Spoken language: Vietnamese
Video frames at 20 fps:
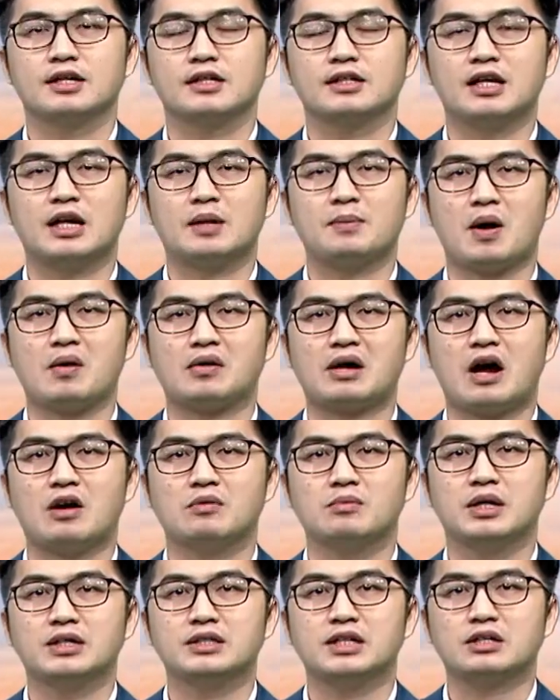Đây là báo
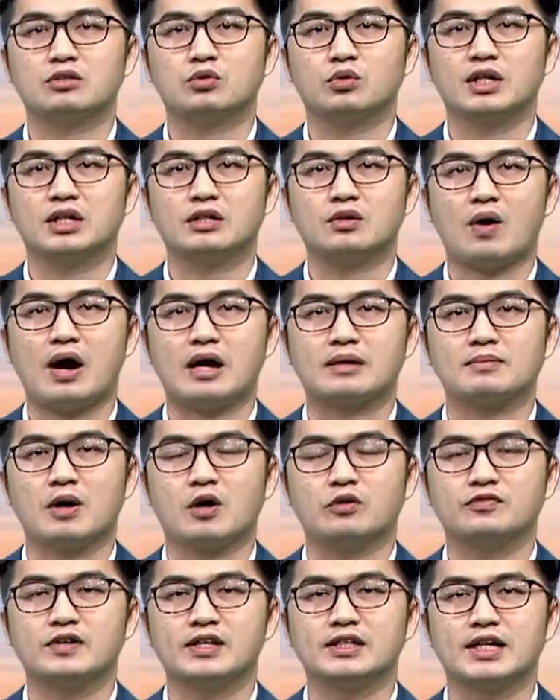cáo mới nhất của Liên đoàn
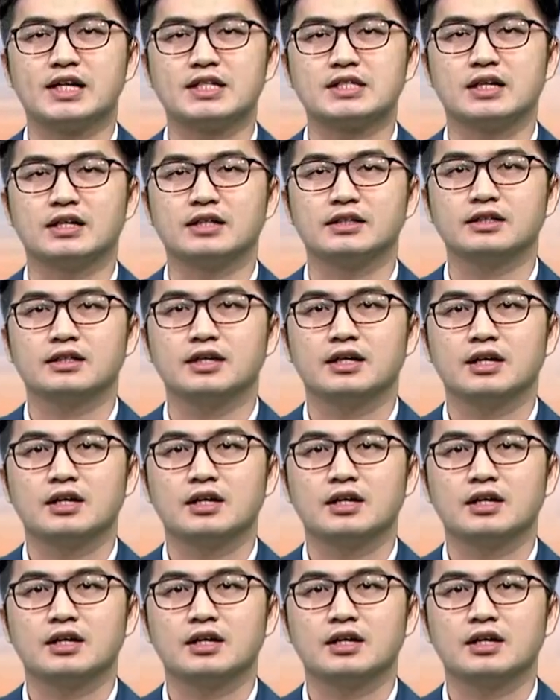Béo Phì Thế Giới.